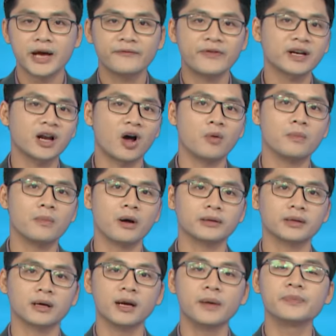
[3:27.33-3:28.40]
phát động mọi
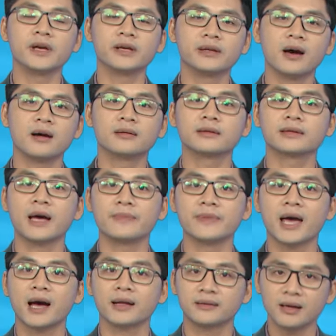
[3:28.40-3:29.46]
tầng lớp nhân dân tham
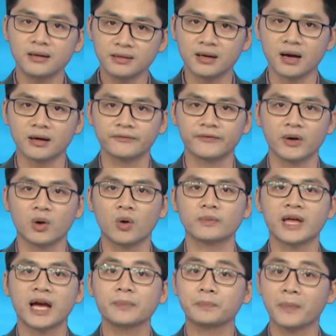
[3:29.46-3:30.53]
gia tích cực vào công
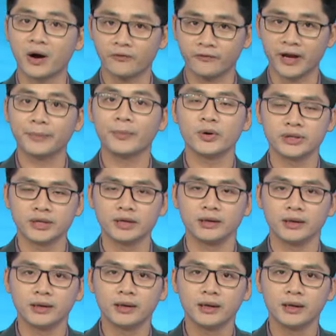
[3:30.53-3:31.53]
tác bảo vệ môi trường,